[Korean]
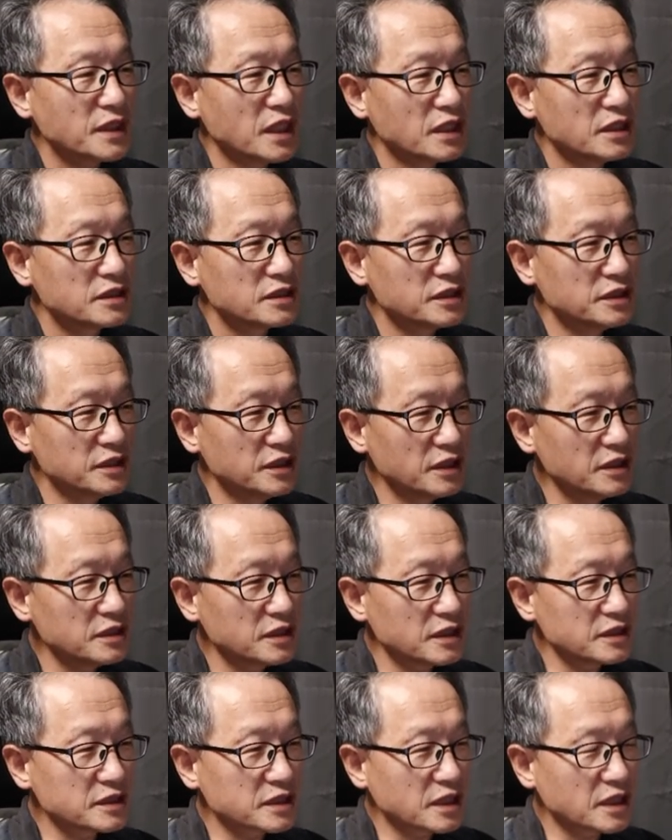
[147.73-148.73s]
근데 이게
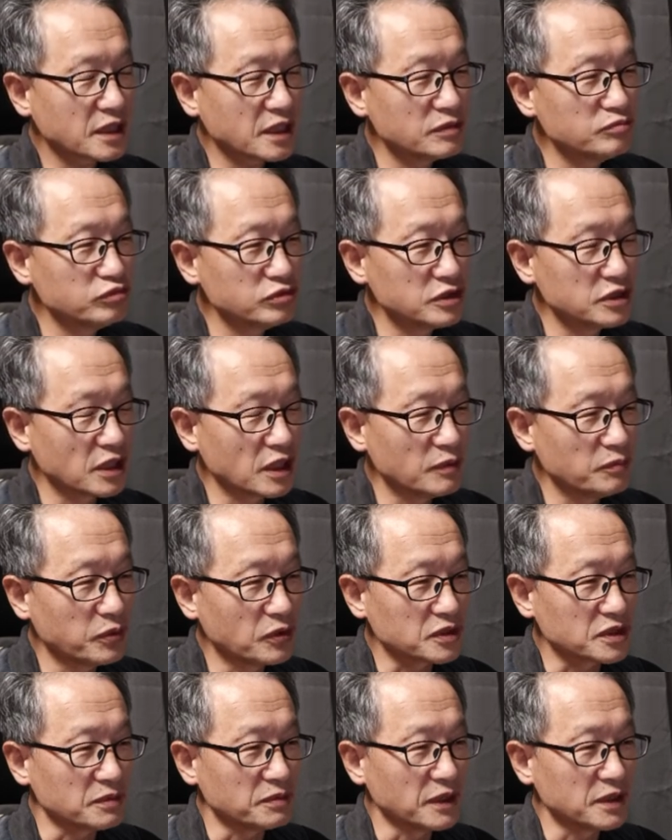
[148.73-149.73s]
참 문제가
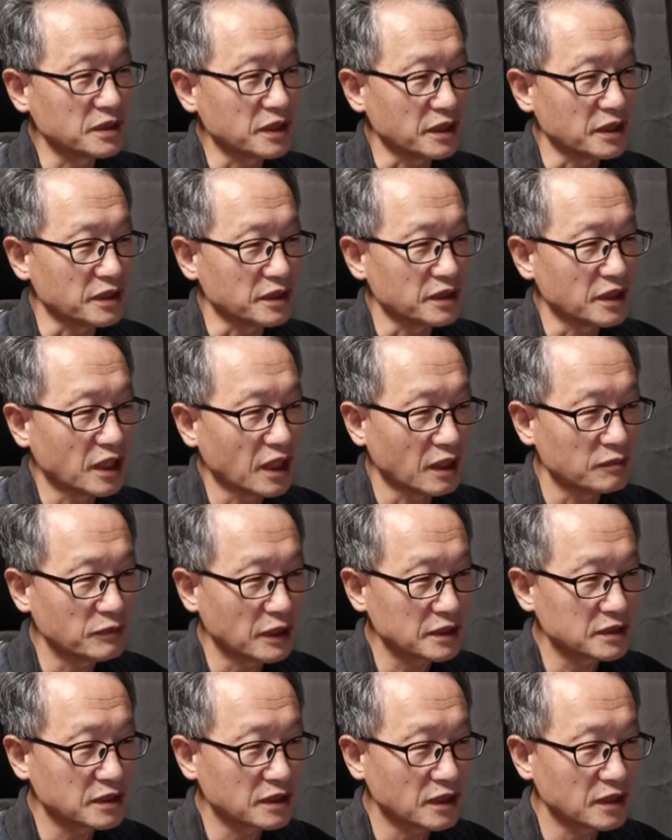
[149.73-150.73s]
복잡한 게
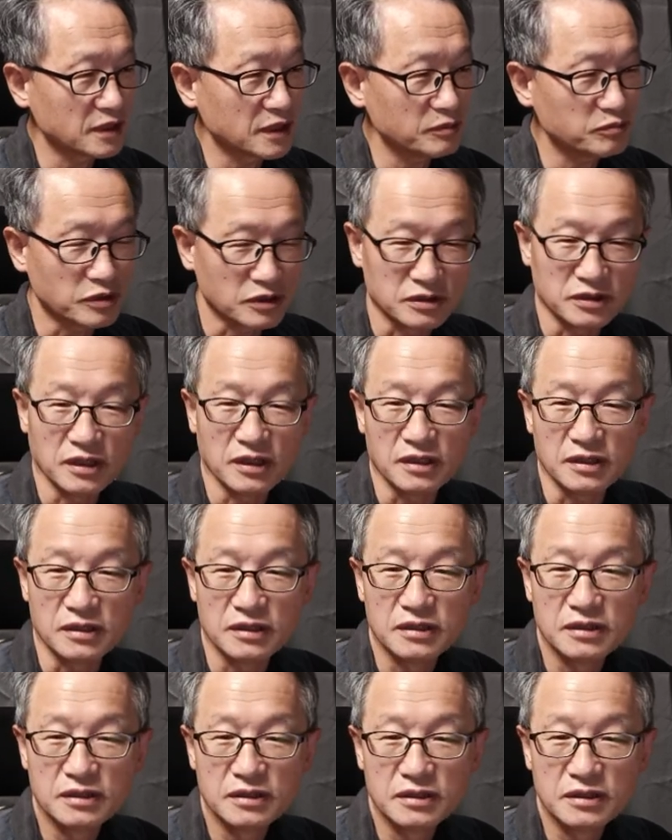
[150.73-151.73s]
하마스라는 게 뭐냐.
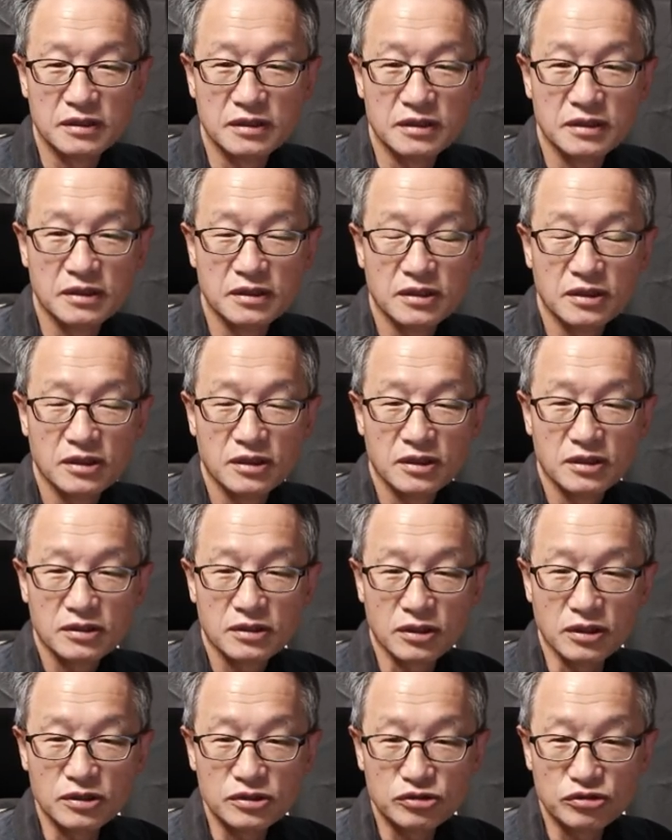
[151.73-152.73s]

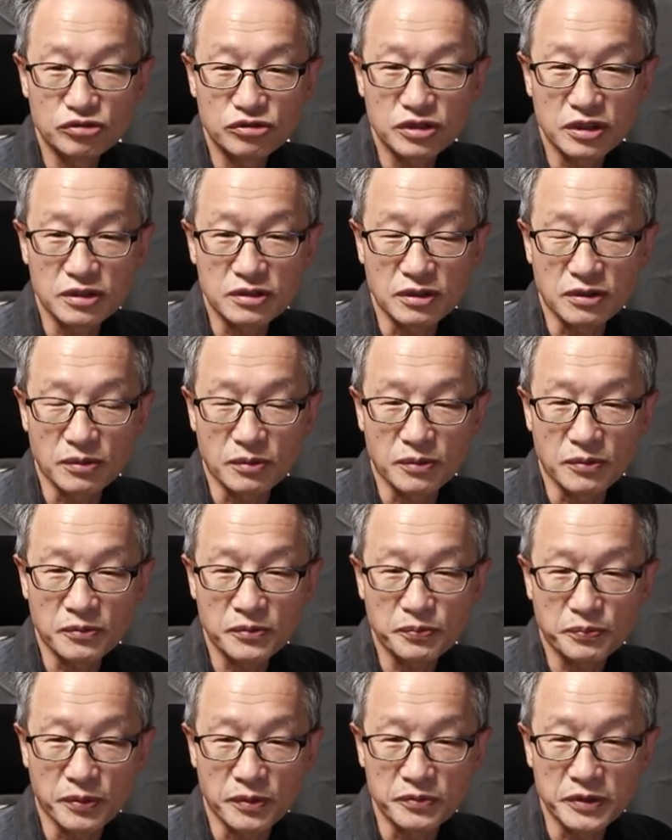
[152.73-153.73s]
그건 뉴스에
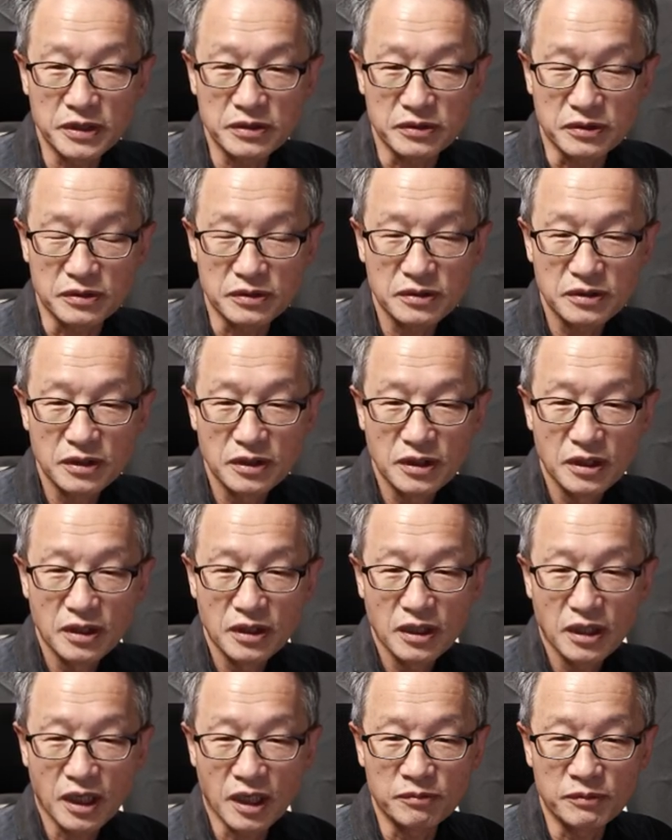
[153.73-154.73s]
들어보면 보면요.
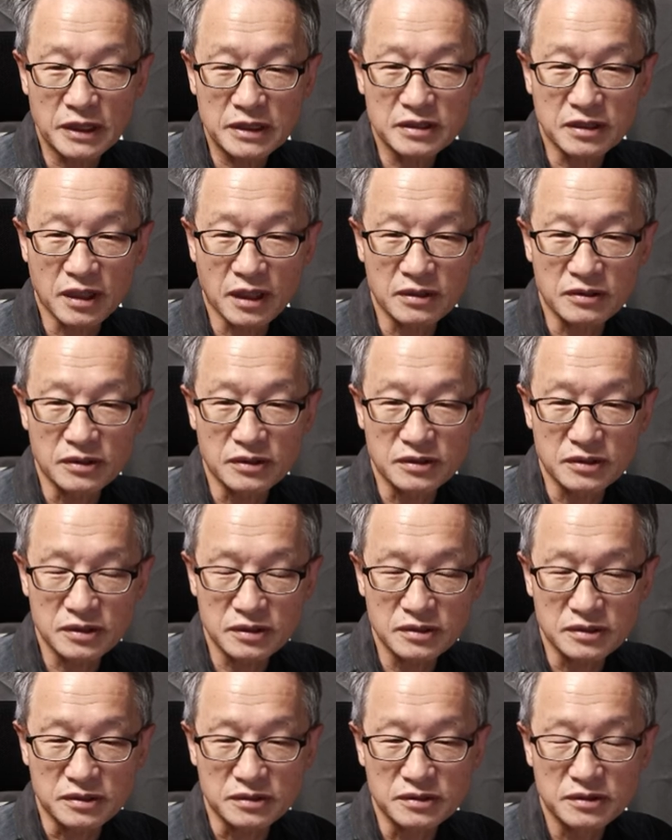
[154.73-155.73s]
하마스라는
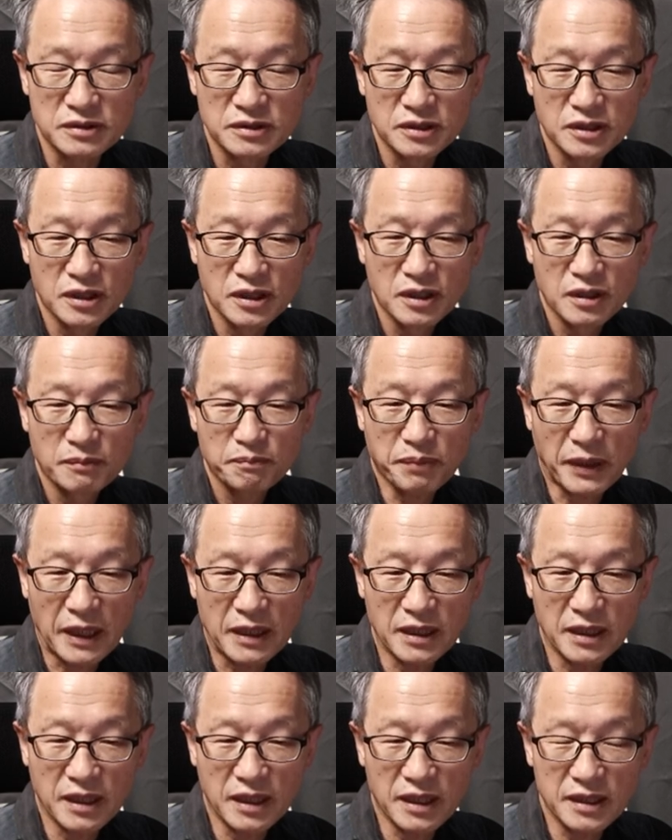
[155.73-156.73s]
것은
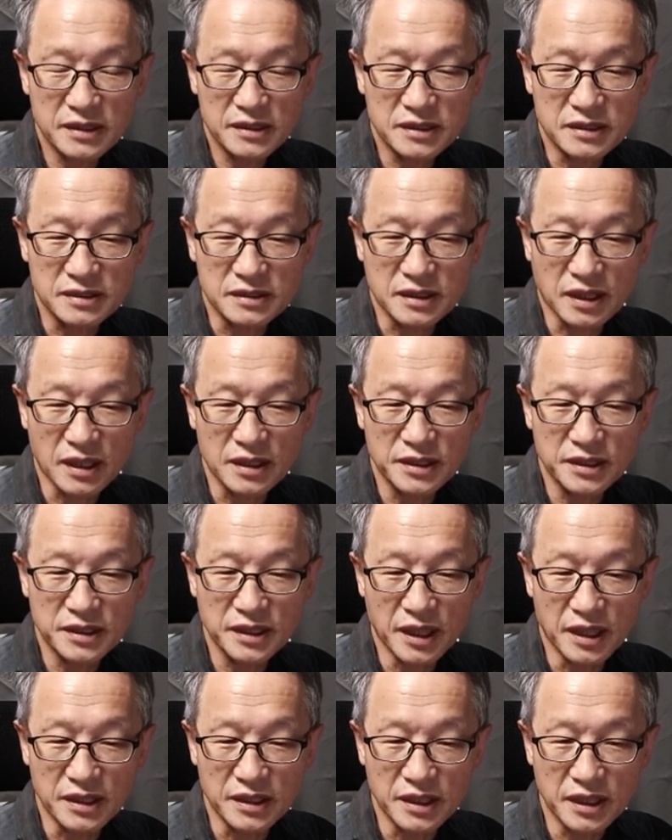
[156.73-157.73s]
팔레스타인
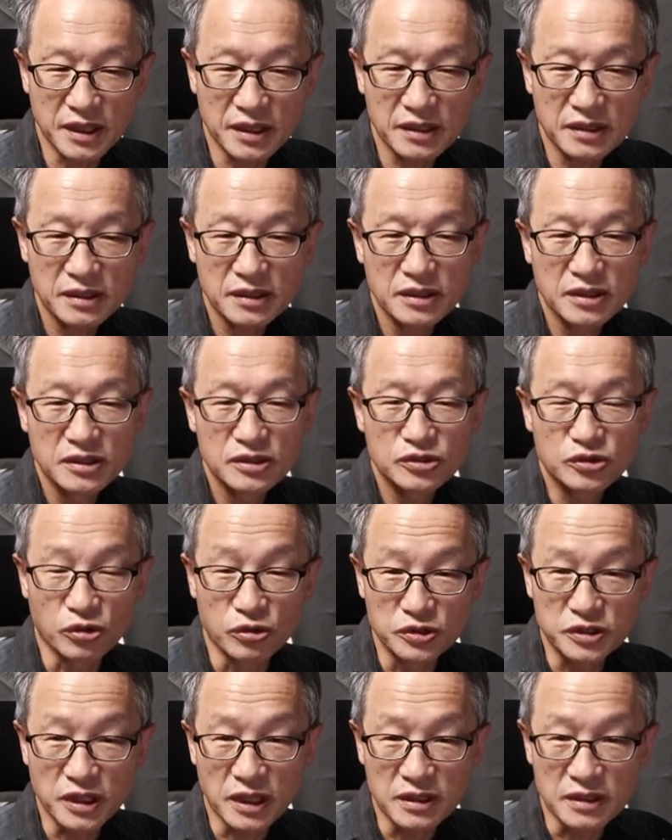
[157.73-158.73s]
내에
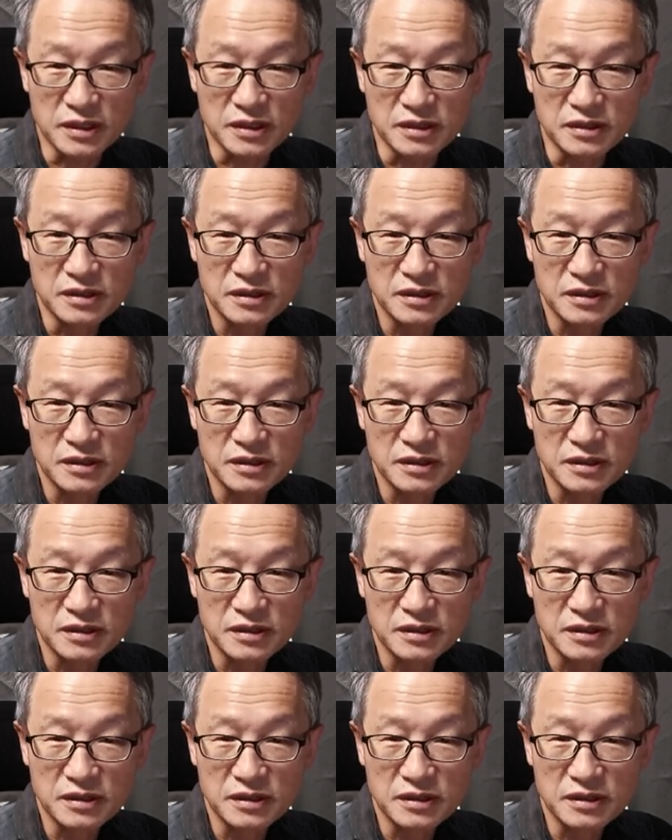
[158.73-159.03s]
존재하는